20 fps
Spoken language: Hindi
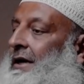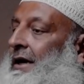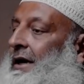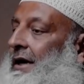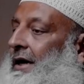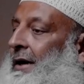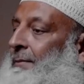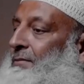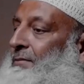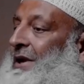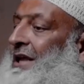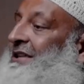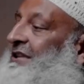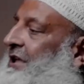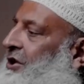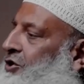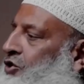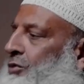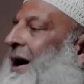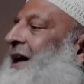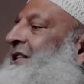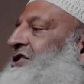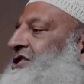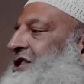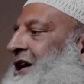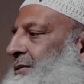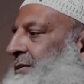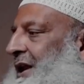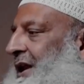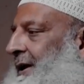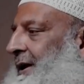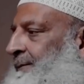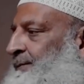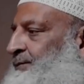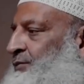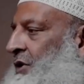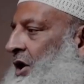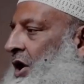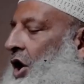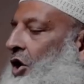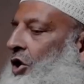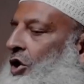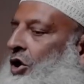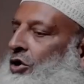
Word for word: अपने तजुर्बात शामिल हैं